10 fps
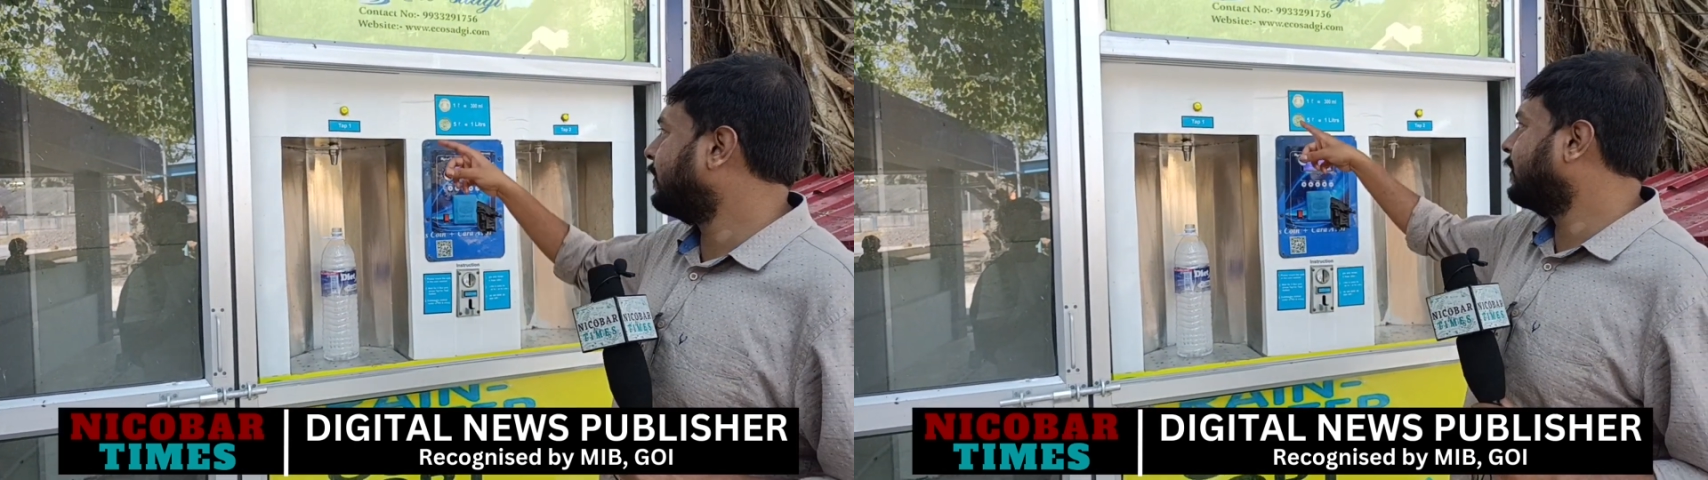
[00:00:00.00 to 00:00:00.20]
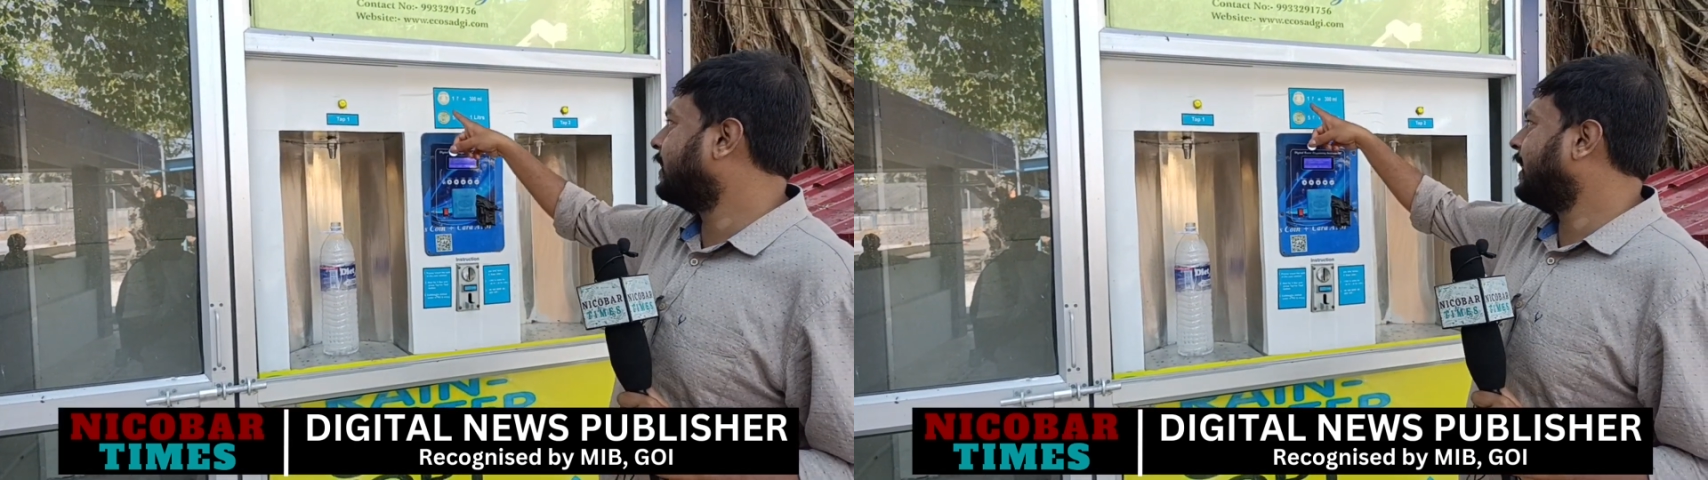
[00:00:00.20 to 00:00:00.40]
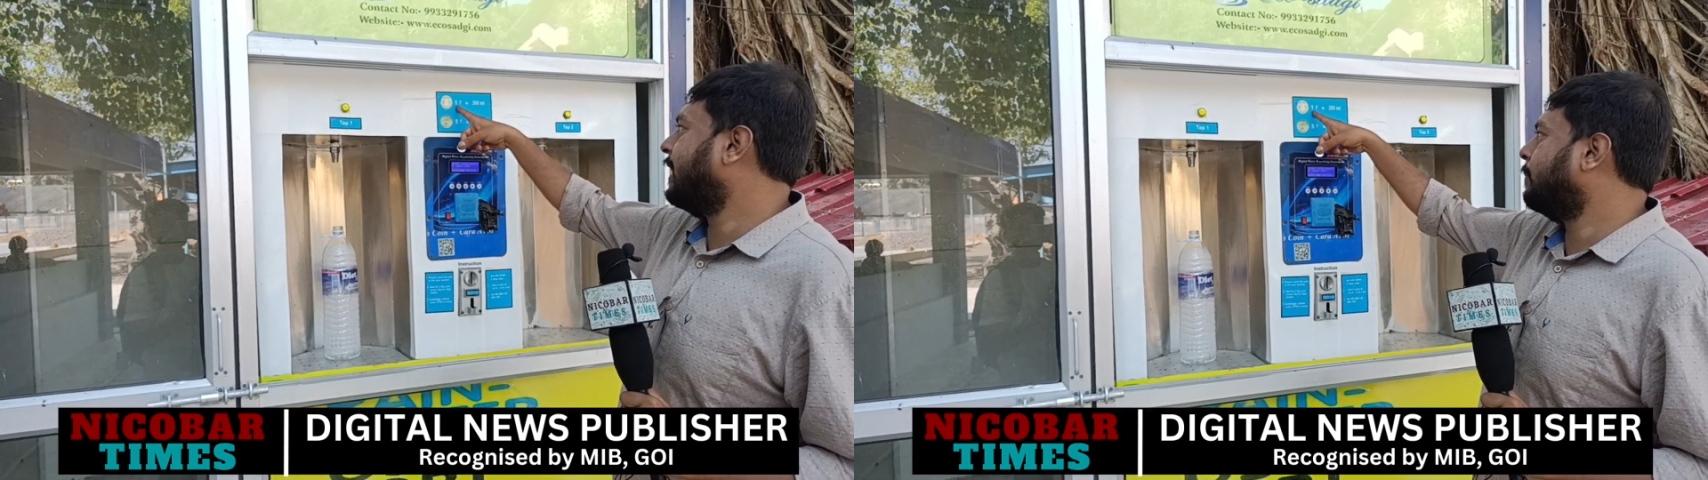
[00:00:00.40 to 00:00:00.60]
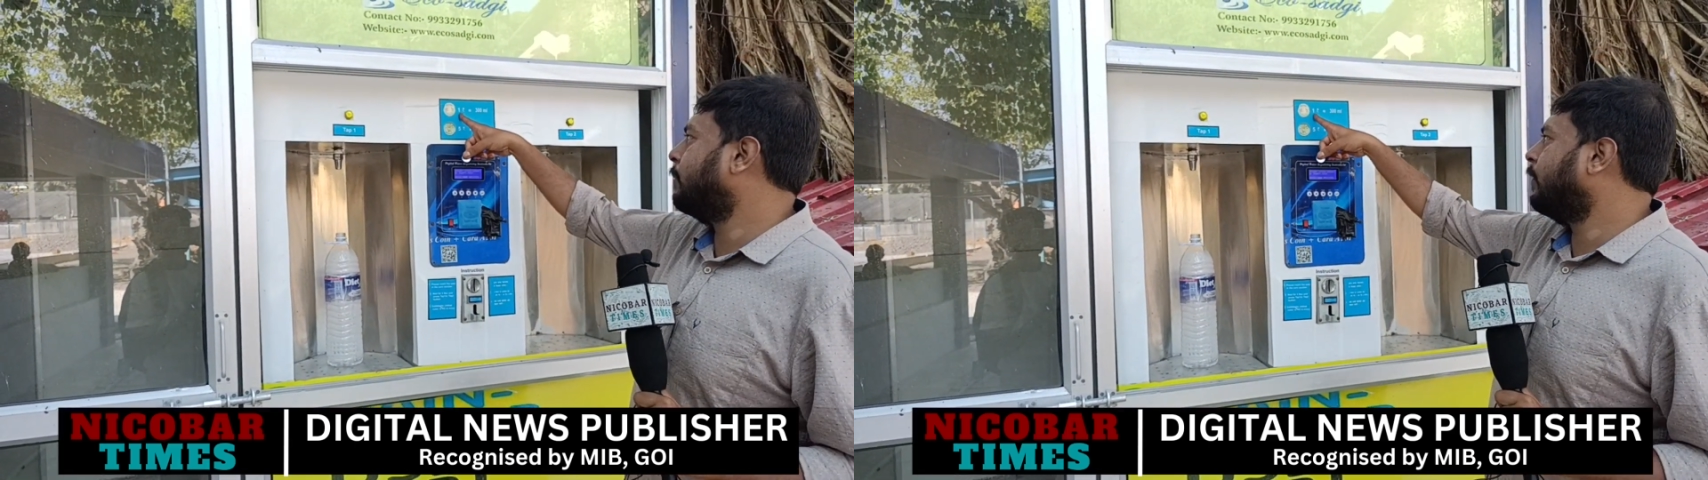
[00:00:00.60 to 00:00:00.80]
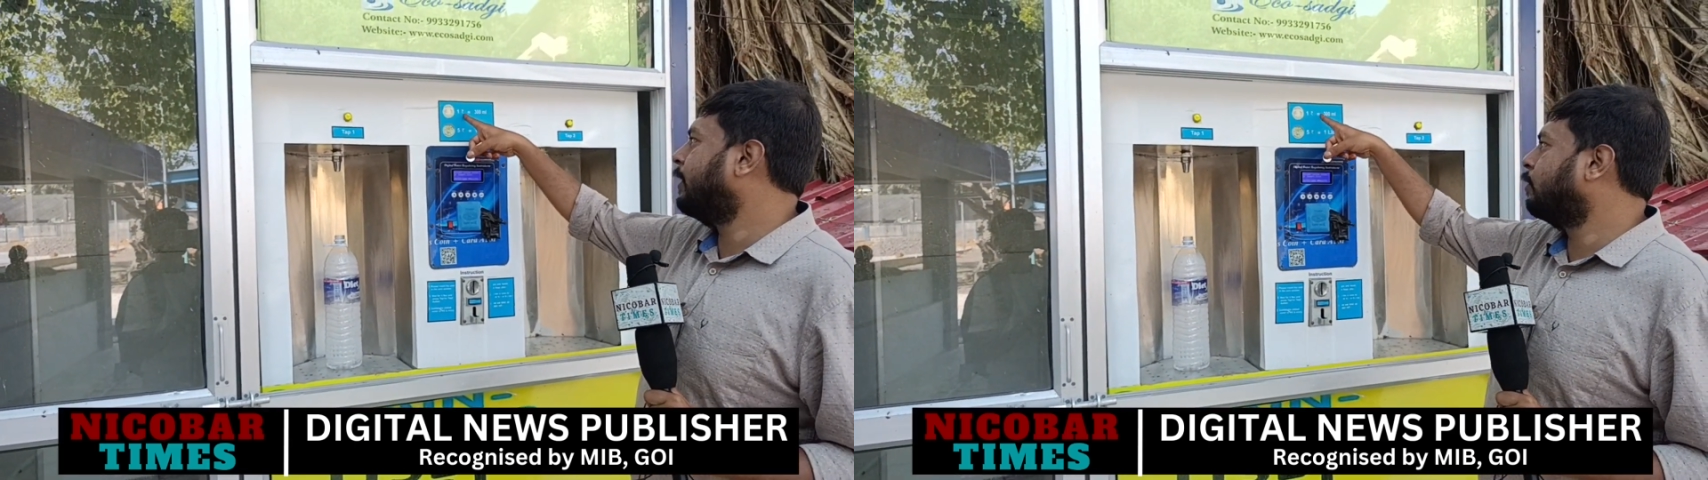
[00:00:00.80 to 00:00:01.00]
का सिक्का है यहाँ पे
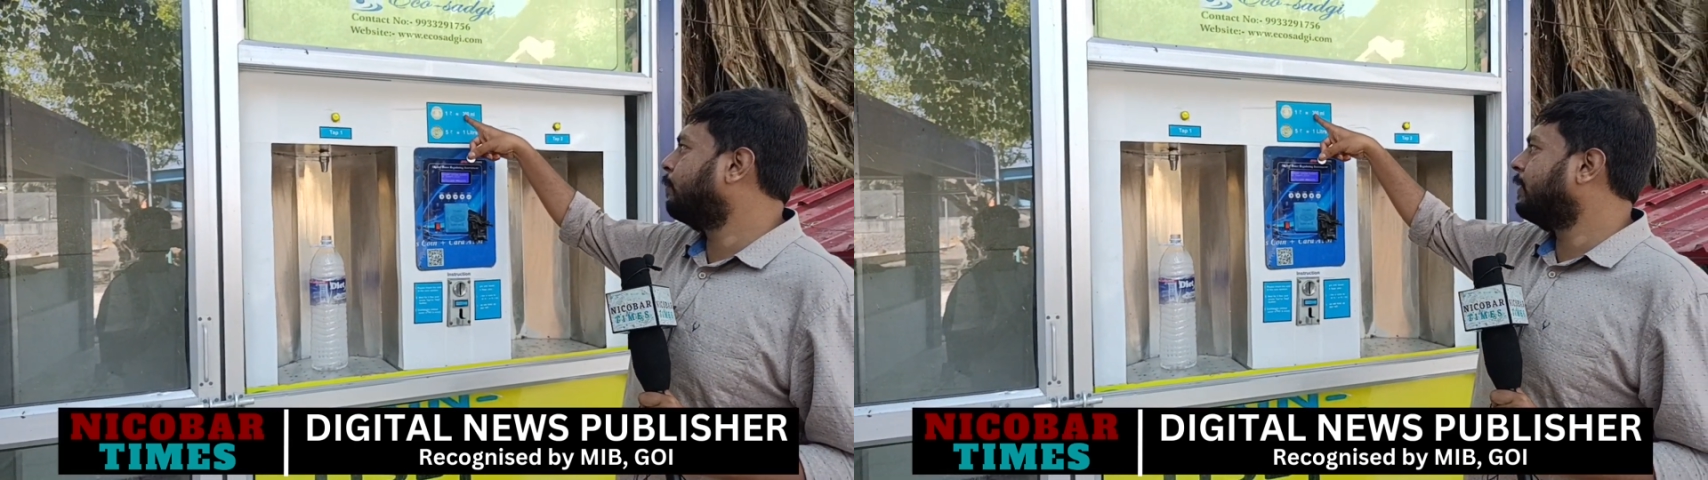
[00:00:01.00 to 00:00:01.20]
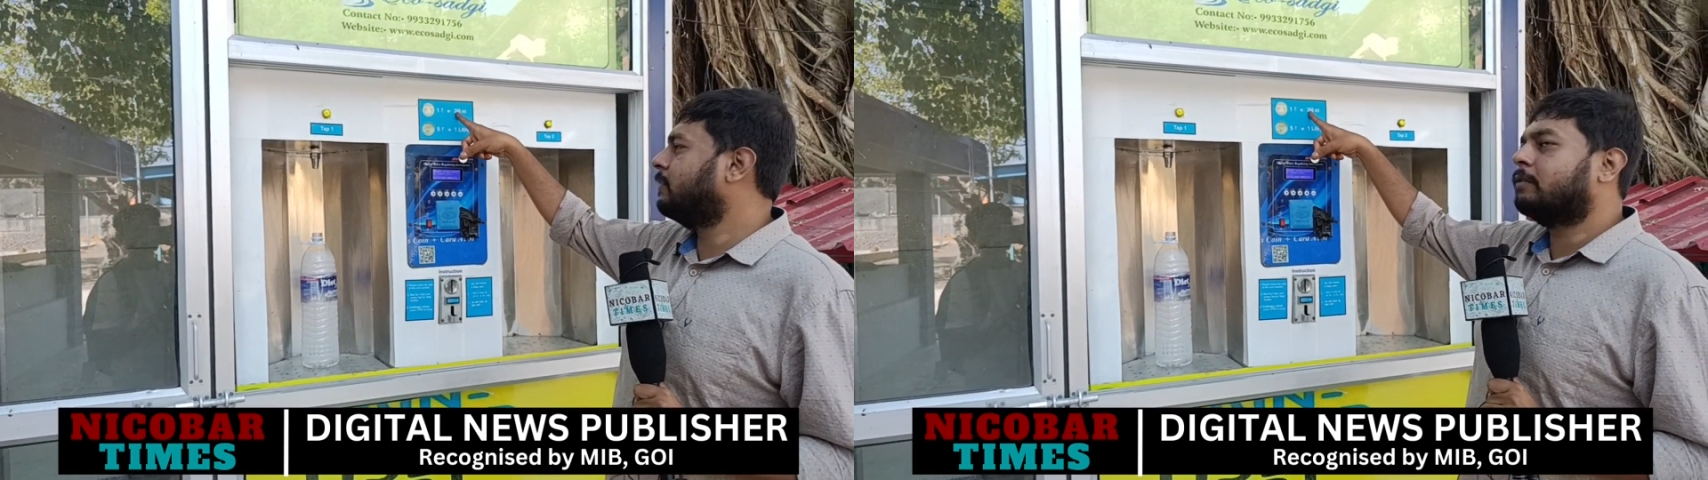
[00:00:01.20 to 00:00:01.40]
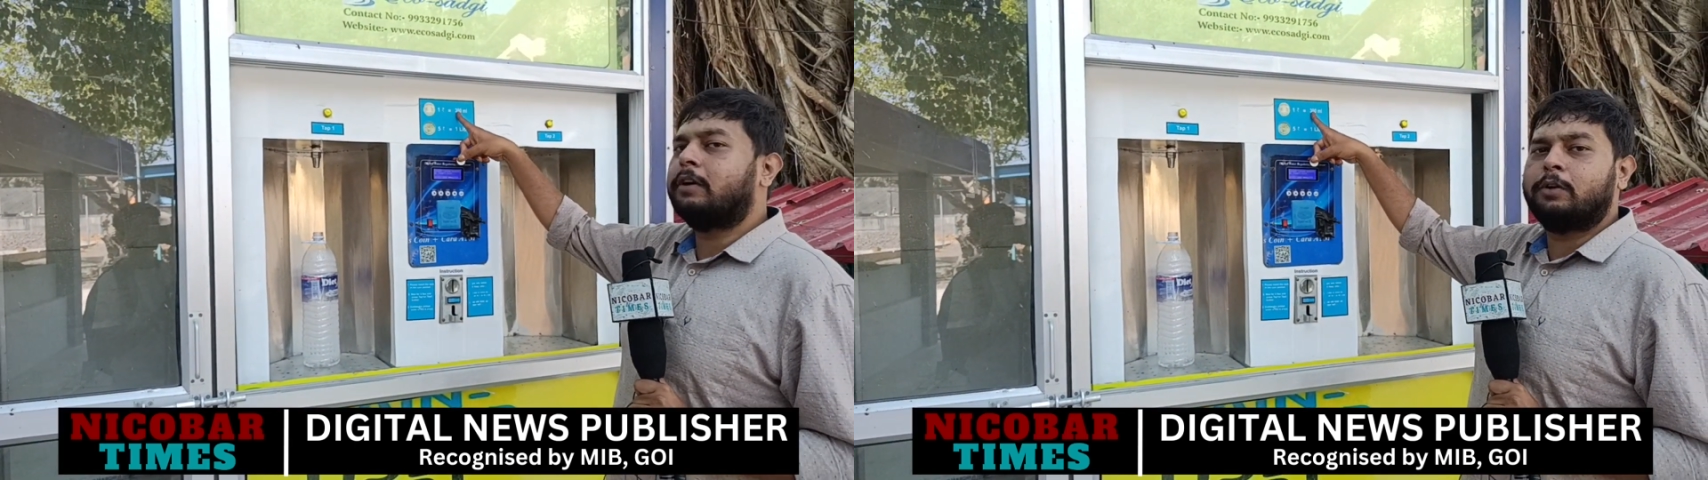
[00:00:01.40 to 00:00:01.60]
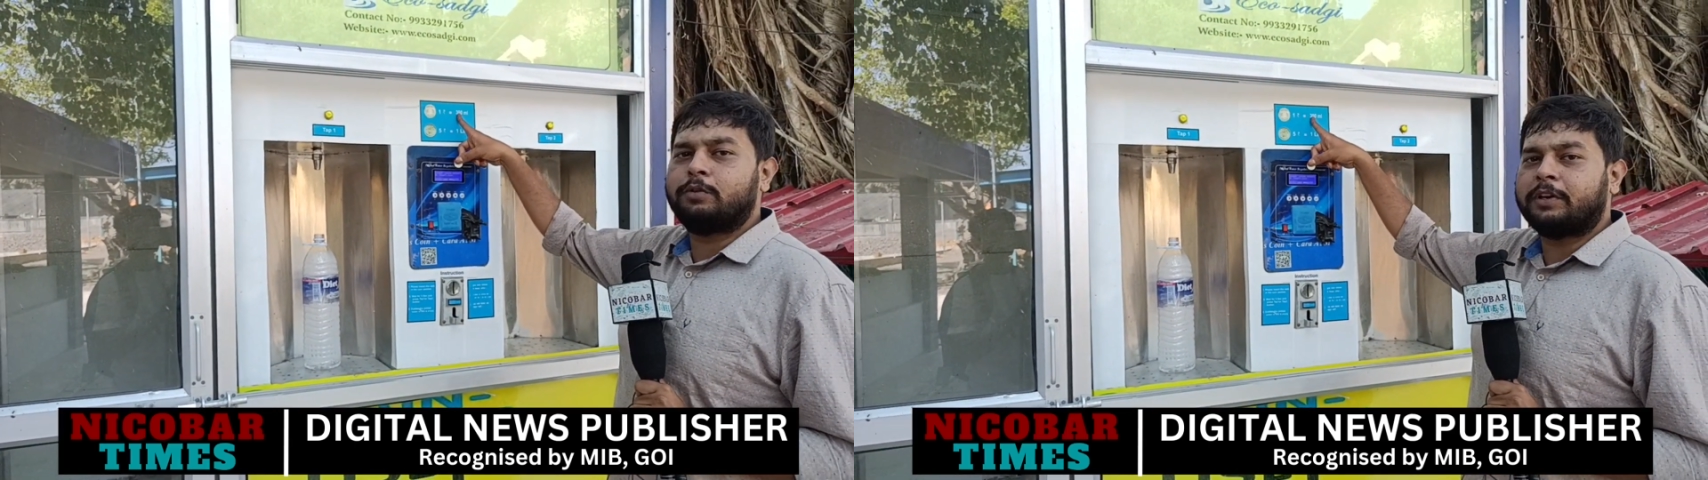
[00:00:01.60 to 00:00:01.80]
वन रुपीज़ इज इजगल टू